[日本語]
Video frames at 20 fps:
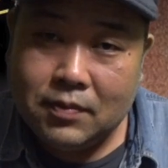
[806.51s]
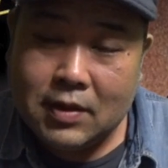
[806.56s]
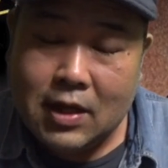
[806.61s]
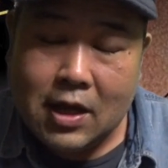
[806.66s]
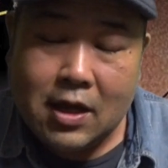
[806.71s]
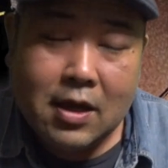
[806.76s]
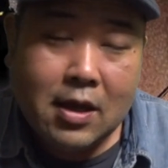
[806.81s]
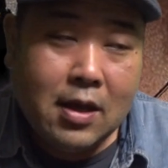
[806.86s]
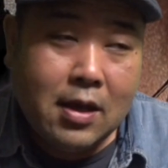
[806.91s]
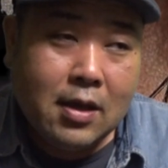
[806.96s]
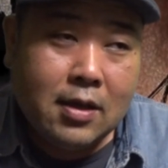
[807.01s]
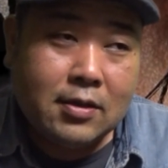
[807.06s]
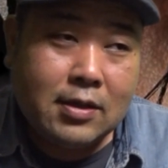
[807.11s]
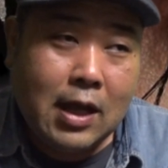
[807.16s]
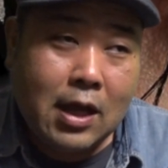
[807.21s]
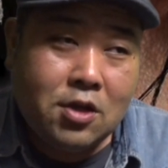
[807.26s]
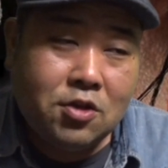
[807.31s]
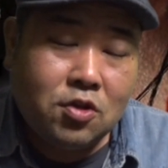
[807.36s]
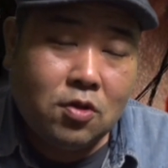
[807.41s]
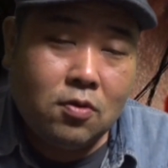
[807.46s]
で、
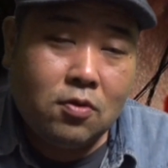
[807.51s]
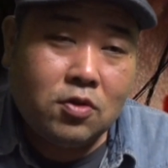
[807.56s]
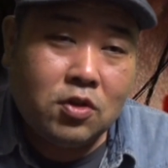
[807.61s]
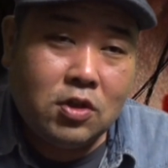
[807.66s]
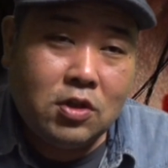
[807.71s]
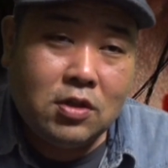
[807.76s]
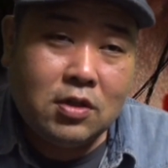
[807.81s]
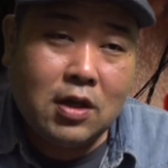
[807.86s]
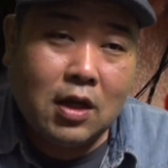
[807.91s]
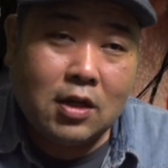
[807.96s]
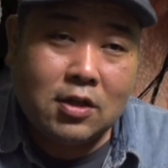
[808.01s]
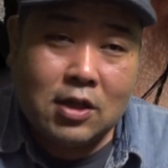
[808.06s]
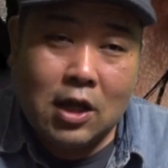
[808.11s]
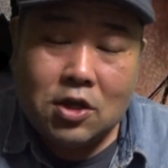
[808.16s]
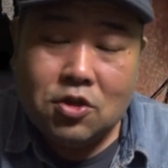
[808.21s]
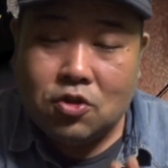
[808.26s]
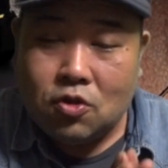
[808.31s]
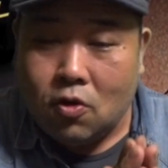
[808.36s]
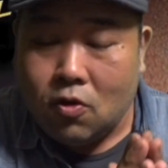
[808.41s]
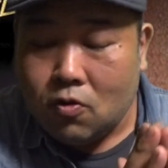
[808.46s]
最初のシーンから
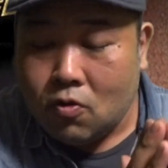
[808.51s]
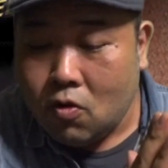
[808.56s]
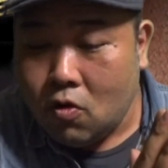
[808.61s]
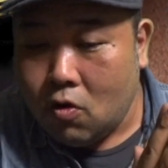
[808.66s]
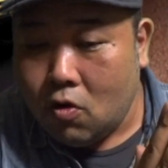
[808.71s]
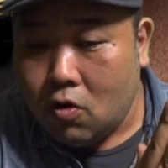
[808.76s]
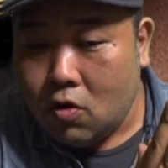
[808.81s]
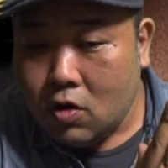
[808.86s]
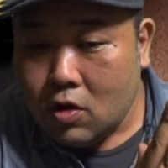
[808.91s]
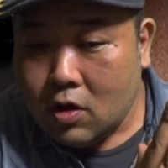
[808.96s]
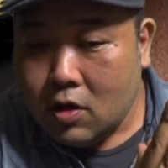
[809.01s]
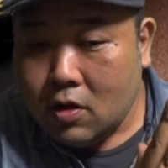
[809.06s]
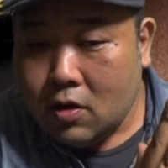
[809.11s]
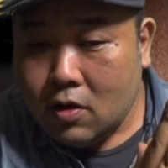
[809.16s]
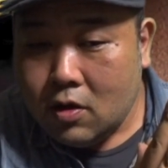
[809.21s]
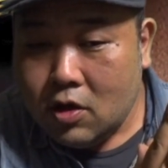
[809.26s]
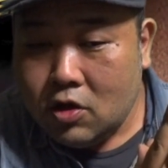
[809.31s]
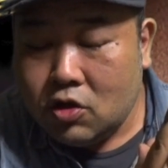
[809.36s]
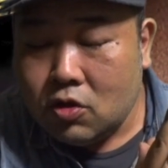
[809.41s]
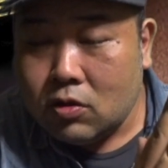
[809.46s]
最初こう
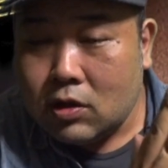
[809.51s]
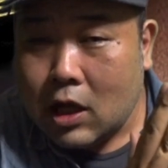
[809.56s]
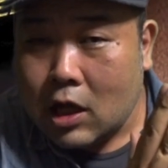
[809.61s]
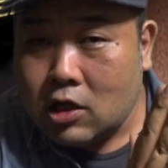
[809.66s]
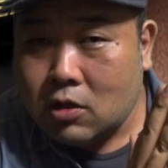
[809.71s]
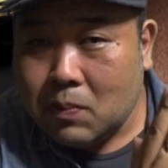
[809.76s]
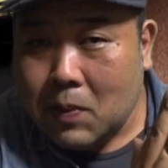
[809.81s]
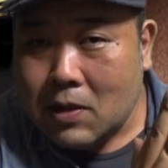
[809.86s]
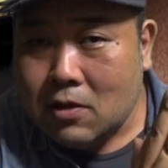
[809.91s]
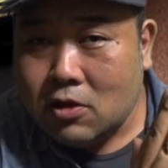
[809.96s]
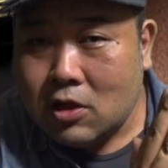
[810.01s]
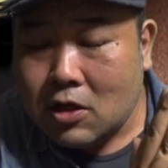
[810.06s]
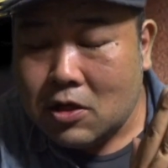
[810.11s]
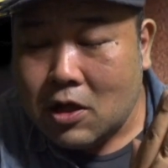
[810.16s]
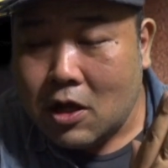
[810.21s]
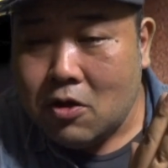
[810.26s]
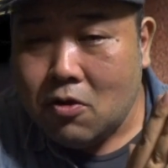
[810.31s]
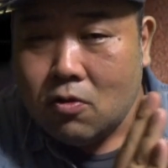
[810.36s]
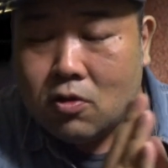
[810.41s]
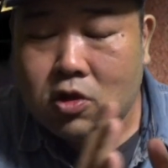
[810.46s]
一応サスペンス的
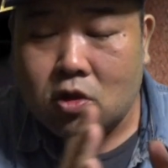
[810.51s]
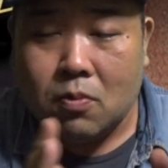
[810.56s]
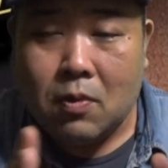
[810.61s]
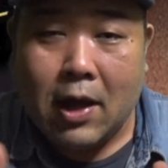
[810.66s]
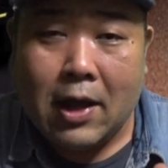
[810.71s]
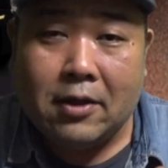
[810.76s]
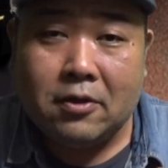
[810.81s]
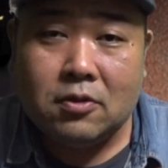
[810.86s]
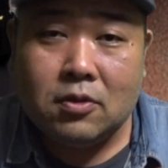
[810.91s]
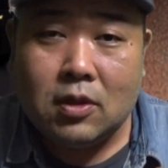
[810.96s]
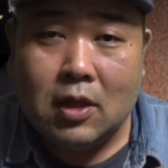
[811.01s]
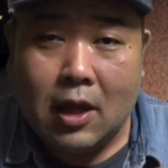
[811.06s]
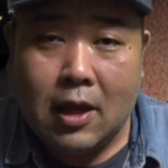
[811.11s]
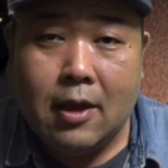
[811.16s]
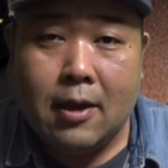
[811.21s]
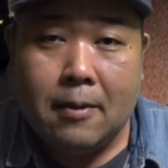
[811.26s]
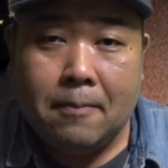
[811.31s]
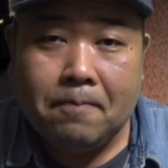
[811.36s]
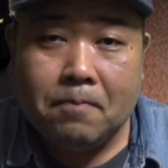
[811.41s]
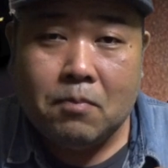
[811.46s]
な要素もあっ
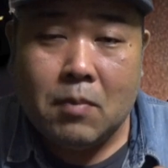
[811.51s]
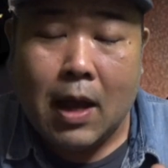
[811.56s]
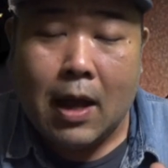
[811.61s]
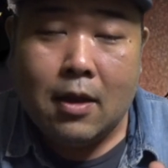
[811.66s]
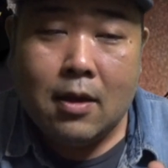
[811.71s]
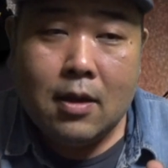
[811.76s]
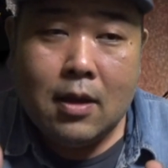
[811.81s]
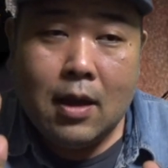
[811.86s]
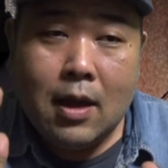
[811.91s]
て、まあ、